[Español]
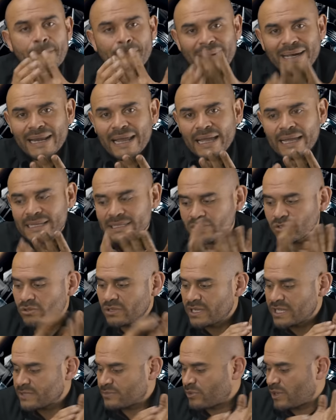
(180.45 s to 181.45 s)
para eso
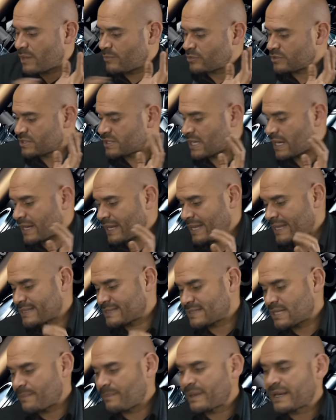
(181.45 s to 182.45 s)
les voy a mostrar
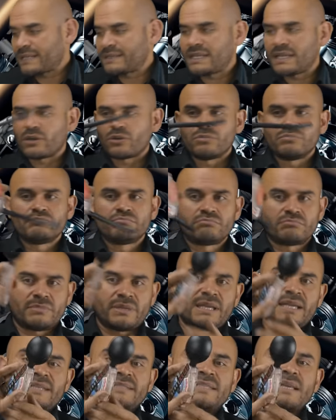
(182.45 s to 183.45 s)
este aparatico.
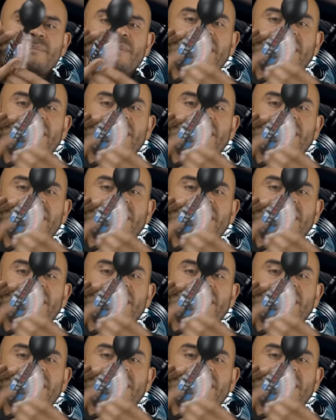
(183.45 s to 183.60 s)
Este